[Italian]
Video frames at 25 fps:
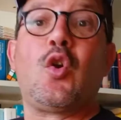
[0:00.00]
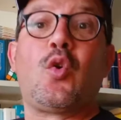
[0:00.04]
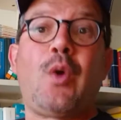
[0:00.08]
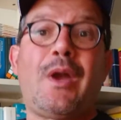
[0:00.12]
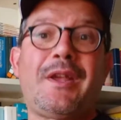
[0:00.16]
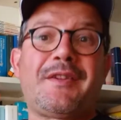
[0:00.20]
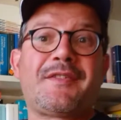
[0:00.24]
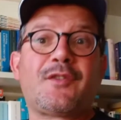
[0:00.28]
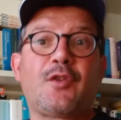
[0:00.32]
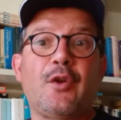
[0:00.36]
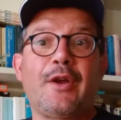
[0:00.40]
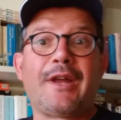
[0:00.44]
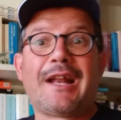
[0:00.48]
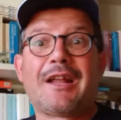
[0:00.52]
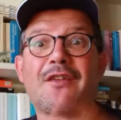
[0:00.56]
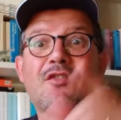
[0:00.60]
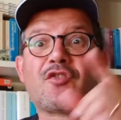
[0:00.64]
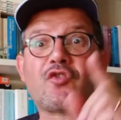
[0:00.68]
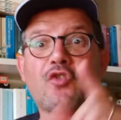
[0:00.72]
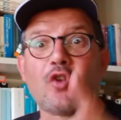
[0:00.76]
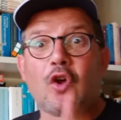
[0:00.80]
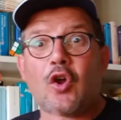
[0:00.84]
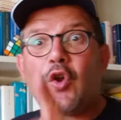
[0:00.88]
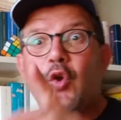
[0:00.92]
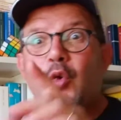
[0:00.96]
Questo era
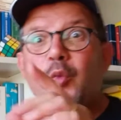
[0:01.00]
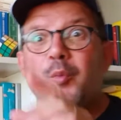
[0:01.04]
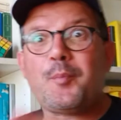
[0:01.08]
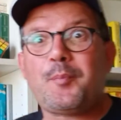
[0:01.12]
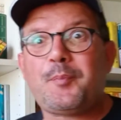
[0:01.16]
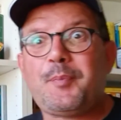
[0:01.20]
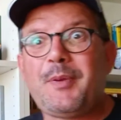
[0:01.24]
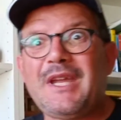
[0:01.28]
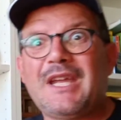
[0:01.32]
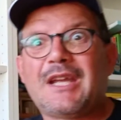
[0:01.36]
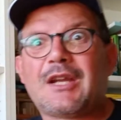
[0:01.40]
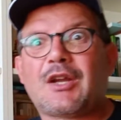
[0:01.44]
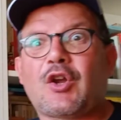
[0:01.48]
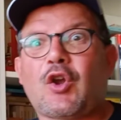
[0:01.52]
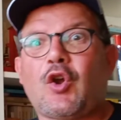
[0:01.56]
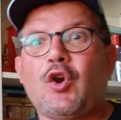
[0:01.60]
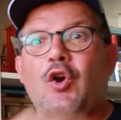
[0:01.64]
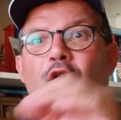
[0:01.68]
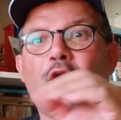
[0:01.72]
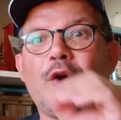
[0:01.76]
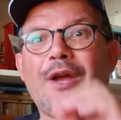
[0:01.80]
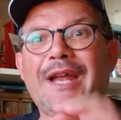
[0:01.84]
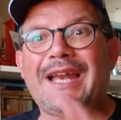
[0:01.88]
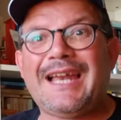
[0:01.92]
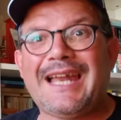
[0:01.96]
solo un
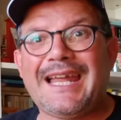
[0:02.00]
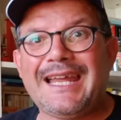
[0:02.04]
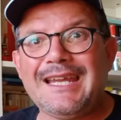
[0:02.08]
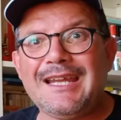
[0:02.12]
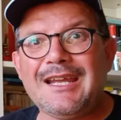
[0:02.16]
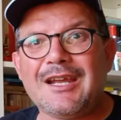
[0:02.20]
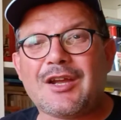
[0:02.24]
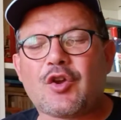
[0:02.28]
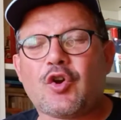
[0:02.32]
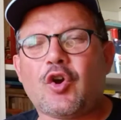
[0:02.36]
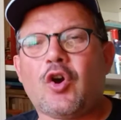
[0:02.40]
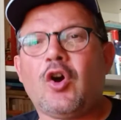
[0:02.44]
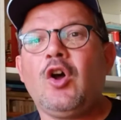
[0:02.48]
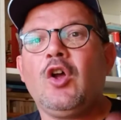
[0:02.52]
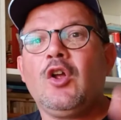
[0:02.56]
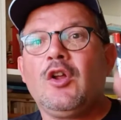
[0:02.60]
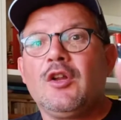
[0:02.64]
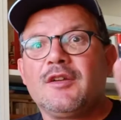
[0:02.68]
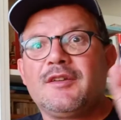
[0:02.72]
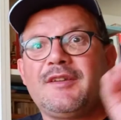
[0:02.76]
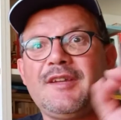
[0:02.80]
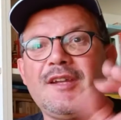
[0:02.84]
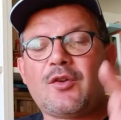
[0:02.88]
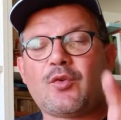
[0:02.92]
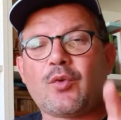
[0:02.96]
piccolo elenco
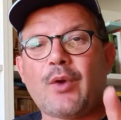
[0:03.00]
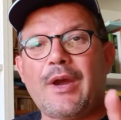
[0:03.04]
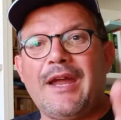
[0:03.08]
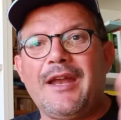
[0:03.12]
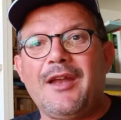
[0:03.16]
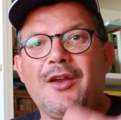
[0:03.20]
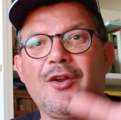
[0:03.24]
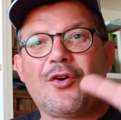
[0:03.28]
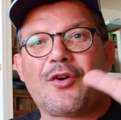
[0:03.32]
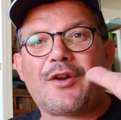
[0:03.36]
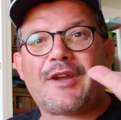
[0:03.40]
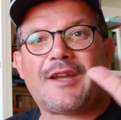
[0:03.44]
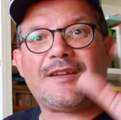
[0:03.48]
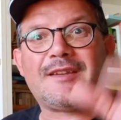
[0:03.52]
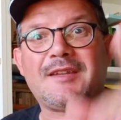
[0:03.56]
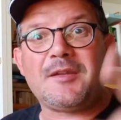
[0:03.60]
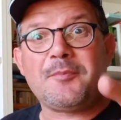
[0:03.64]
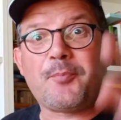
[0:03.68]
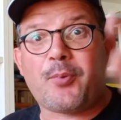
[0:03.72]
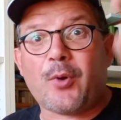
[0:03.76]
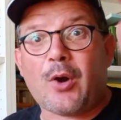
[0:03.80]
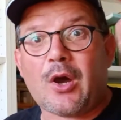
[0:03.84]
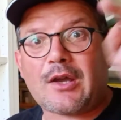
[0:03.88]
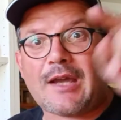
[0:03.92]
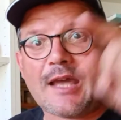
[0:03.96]
di quello che
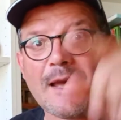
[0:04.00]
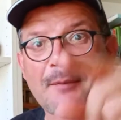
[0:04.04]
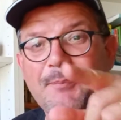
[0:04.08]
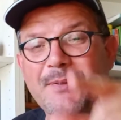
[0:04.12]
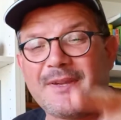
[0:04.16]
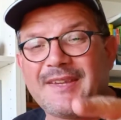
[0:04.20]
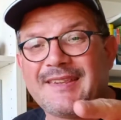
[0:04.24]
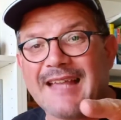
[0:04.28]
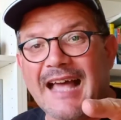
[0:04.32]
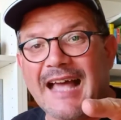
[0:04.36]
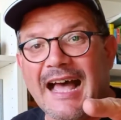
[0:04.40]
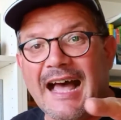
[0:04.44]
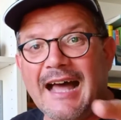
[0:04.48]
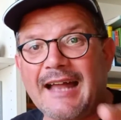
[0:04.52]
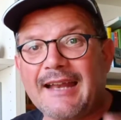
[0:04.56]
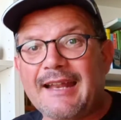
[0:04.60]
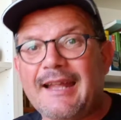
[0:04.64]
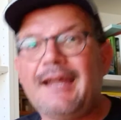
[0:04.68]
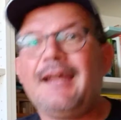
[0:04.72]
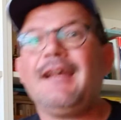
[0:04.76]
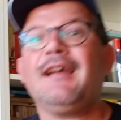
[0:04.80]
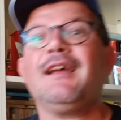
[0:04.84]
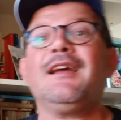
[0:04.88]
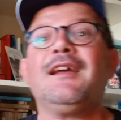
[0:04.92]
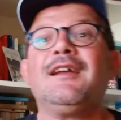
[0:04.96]
ti può
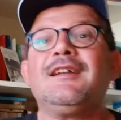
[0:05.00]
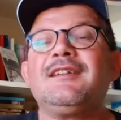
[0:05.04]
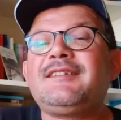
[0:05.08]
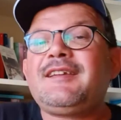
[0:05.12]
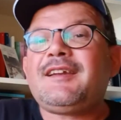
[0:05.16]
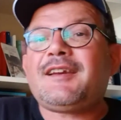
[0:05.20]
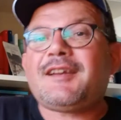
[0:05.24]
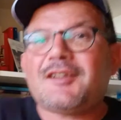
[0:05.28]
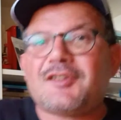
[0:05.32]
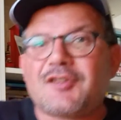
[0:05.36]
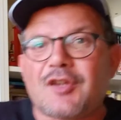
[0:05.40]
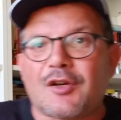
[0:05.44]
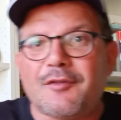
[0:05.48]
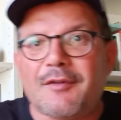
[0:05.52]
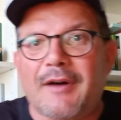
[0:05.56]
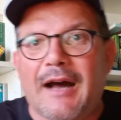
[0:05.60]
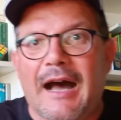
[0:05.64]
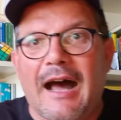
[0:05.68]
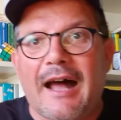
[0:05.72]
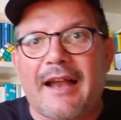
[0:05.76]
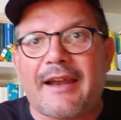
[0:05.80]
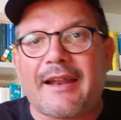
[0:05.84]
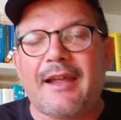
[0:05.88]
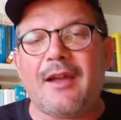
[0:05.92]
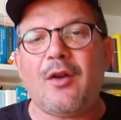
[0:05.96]
capitare di
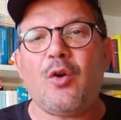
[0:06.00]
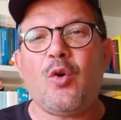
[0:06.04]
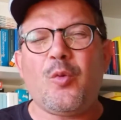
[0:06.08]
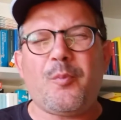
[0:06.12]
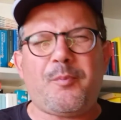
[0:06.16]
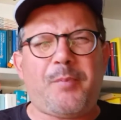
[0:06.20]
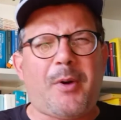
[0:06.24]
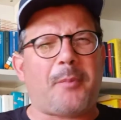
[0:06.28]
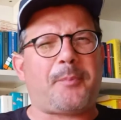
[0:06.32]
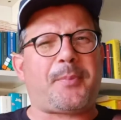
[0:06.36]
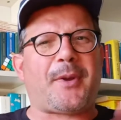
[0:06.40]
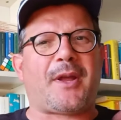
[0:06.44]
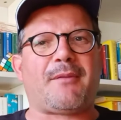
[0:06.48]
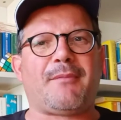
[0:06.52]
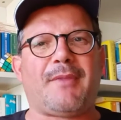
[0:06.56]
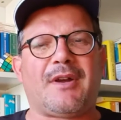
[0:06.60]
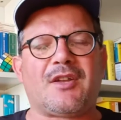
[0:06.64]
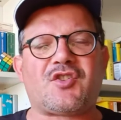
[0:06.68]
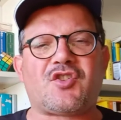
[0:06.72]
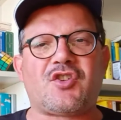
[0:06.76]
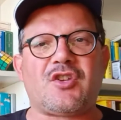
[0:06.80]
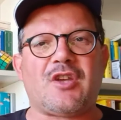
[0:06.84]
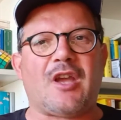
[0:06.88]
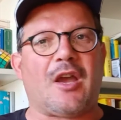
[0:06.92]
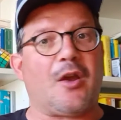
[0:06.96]
ritrovare un po' per
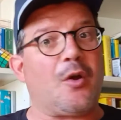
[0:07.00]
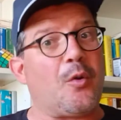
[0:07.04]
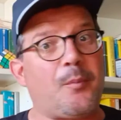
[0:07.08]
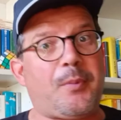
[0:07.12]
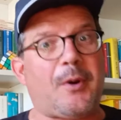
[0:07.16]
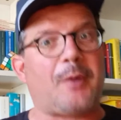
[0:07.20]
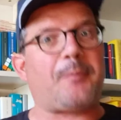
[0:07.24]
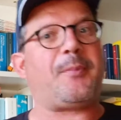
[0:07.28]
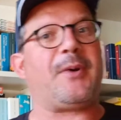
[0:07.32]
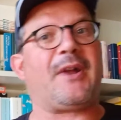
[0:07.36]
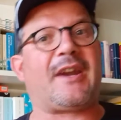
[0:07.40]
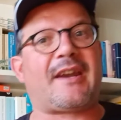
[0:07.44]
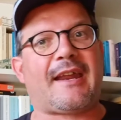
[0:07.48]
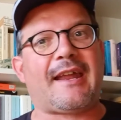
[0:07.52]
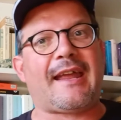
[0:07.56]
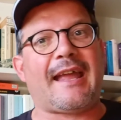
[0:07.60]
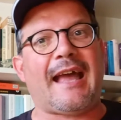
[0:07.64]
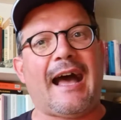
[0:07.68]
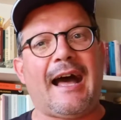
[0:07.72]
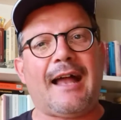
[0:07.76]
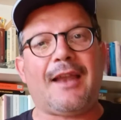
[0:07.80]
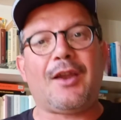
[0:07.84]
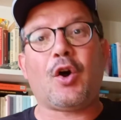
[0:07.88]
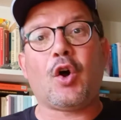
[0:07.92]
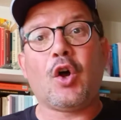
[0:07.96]
magia e un po' per
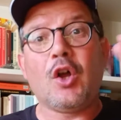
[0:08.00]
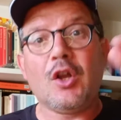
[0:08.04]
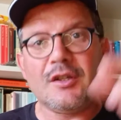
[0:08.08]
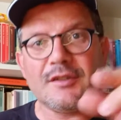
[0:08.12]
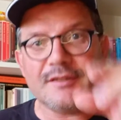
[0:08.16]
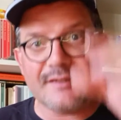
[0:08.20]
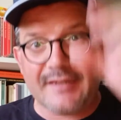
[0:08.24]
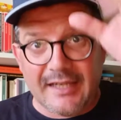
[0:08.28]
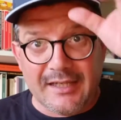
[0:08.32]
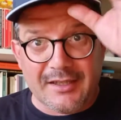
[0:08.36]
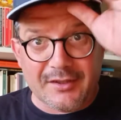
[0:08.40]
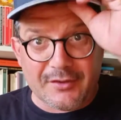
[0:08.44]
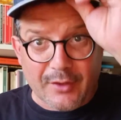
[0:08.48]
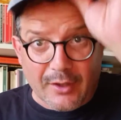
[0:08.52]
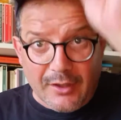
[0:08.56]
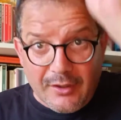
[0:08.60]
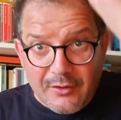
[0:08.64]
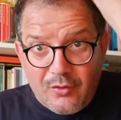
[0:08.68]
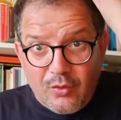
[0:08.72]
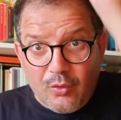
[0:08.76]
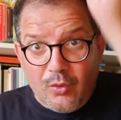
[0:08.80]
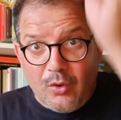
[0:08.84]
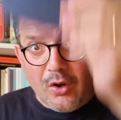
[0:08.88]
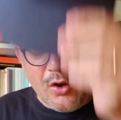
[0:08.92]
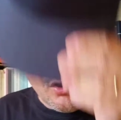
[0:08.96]
regalo dentro
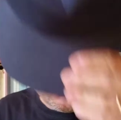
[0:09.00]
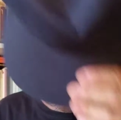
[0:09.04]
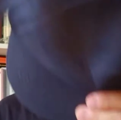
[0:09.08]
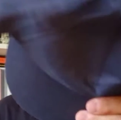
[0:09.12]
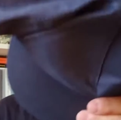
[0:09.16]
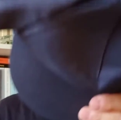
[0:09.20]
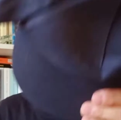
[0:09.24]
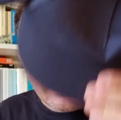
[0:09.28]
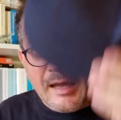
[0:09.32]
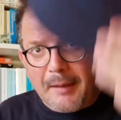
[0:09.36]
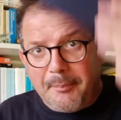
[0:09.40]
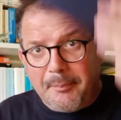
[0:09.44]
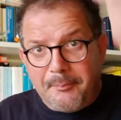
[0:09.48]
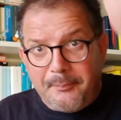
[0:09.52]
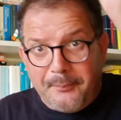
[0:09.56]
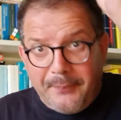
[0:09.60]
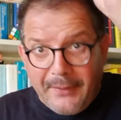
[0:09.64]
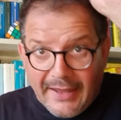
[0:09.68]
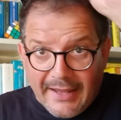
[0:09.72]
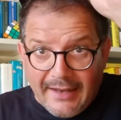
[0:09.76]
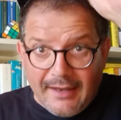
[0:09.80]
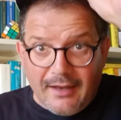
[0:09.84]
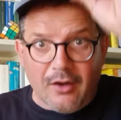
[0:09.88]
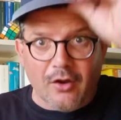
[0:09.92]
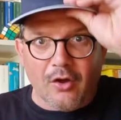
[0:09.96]
al tuo
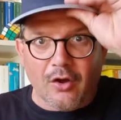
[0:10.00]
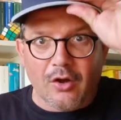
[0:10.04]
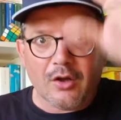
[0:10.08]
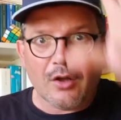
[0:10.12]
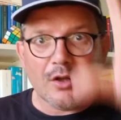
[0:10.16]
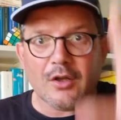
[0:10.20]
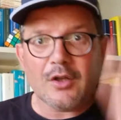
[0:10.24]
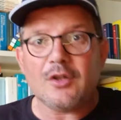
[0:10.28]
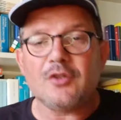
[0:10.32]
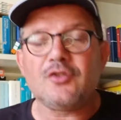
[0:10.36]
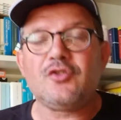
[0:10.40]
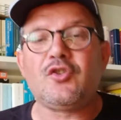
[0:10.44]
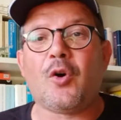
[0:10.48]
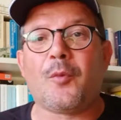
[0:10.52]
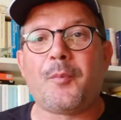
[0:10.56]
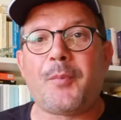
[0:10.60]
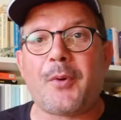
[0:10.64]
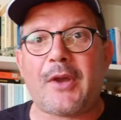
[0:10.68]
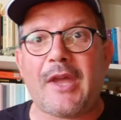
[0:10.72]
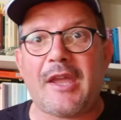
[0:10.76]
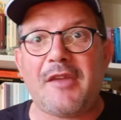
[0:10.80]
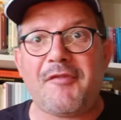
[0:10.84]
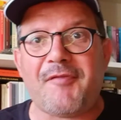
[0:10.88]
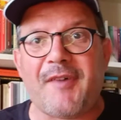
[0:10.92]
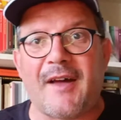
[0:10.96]
cappello
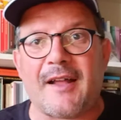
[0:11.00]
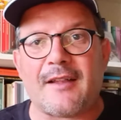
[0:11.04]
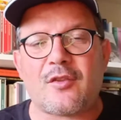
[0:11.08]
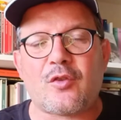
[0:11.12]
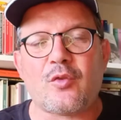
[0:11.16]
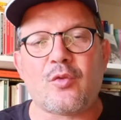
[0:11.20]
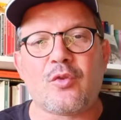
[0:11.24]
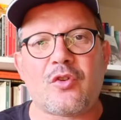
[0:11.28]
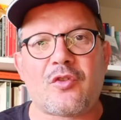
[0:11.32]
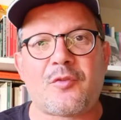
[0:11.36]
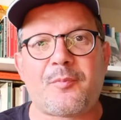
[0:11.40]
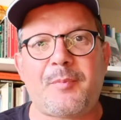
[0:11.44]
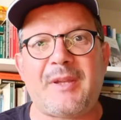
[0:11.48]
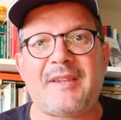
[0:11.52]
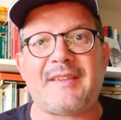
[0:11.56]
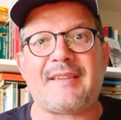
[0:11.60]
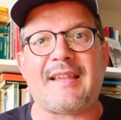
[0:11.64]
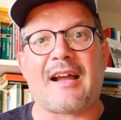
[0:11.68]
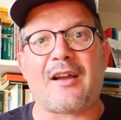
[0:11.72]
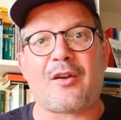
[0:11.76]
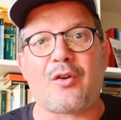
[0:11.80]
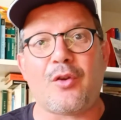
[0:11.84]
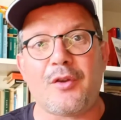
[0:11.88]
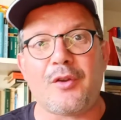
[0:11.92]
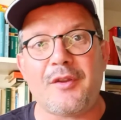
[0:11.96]
dopo che hai fatto uno
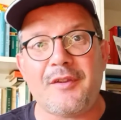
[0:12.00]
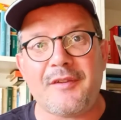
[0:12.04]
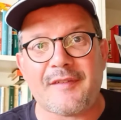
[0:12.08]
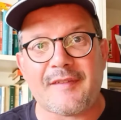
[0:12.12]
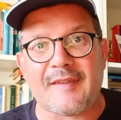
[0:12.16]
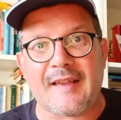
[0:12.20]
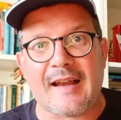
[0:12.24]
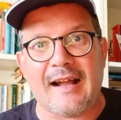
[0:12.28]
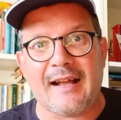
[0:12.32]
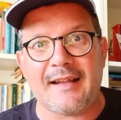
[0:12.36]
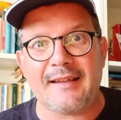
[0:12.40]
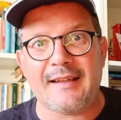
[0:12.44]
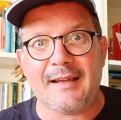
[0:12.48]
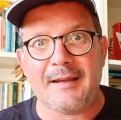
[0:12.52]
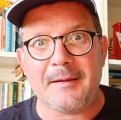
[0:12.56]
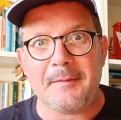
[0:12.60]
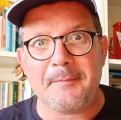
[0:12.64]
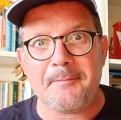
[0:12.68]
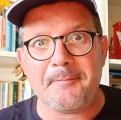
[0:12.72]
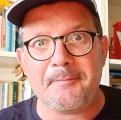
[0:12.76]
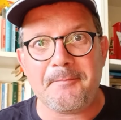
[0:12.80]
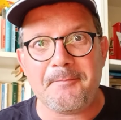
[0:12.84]
spettacolo in strada.